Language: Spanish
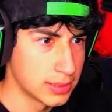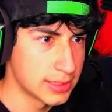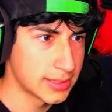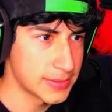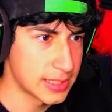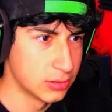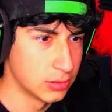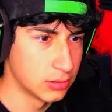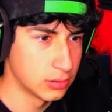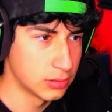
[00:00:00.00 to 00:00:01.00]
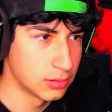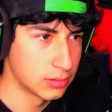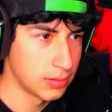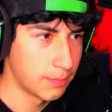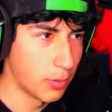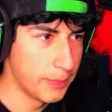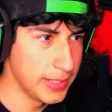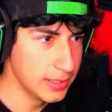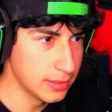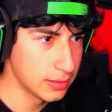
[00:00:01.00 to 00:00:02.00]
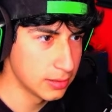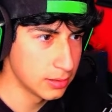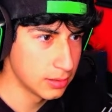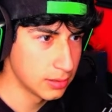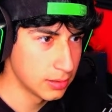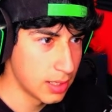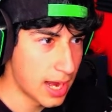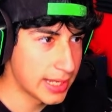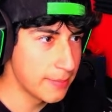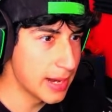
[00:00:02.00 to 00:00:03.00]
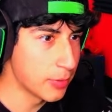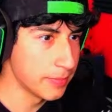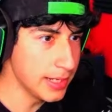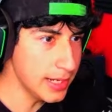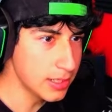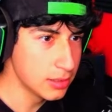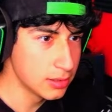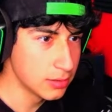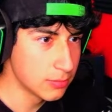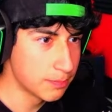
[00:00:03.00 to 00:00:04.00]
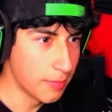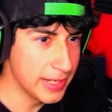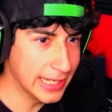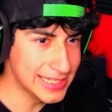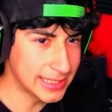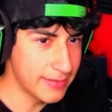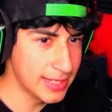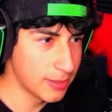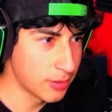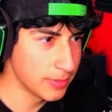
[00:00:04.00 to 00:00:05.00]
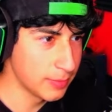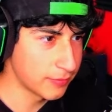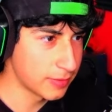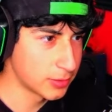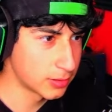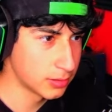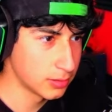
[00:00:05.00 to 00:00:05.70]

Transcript: ¿Qué está pasando? ¿Poppy? ¿Alguien viene por mí? Poppy, ¿quién está viniendo por mí, por favor?